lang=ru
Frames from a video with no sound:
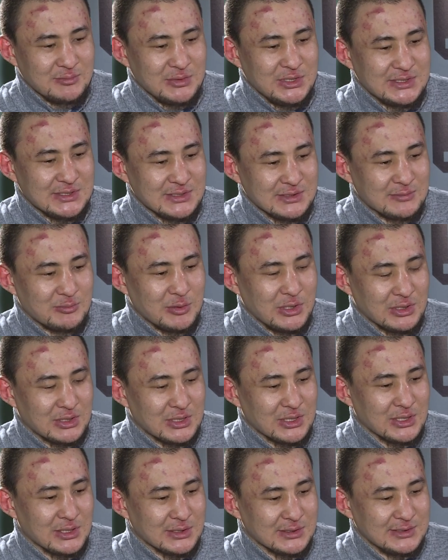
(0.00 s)
месяц,
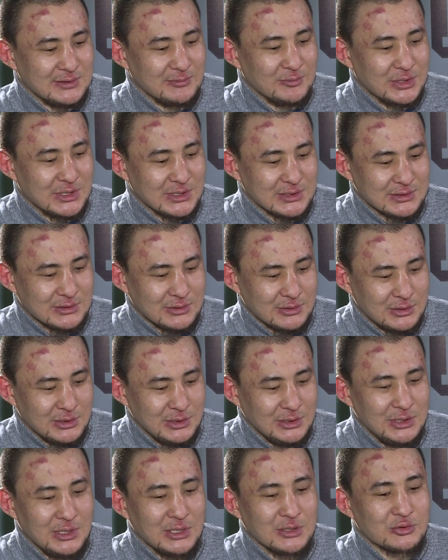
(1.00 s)
полтора, 17.
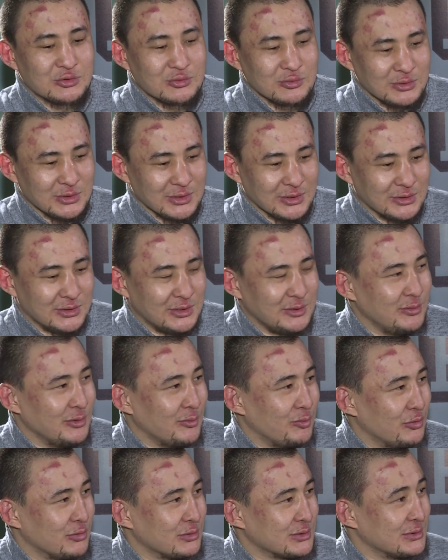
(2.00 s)
Иди отсюда, говорю, тебе
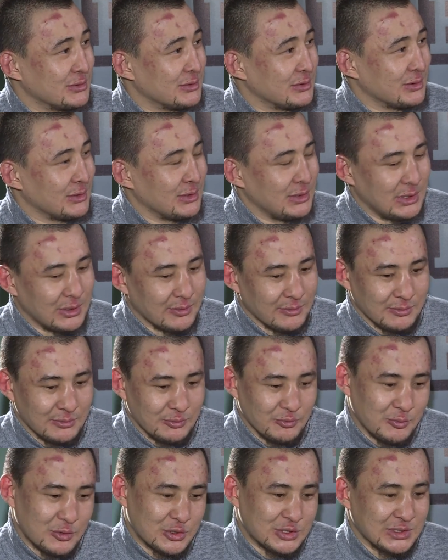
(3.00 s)
поздно. Я,
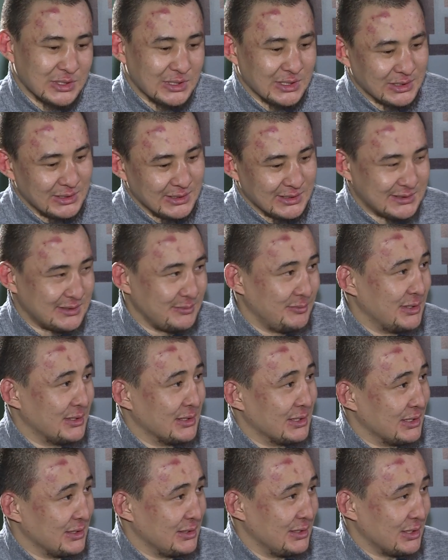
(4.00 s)
ну, можно я для
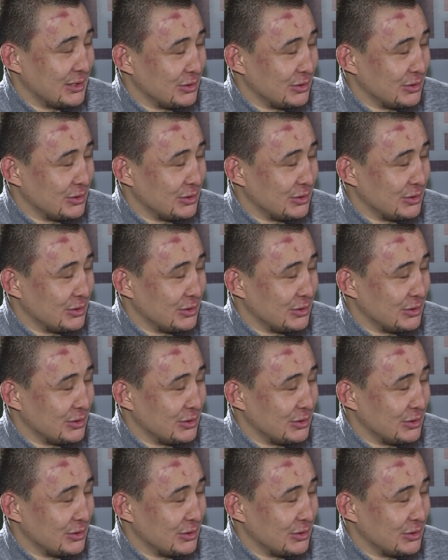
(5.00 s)
себя, я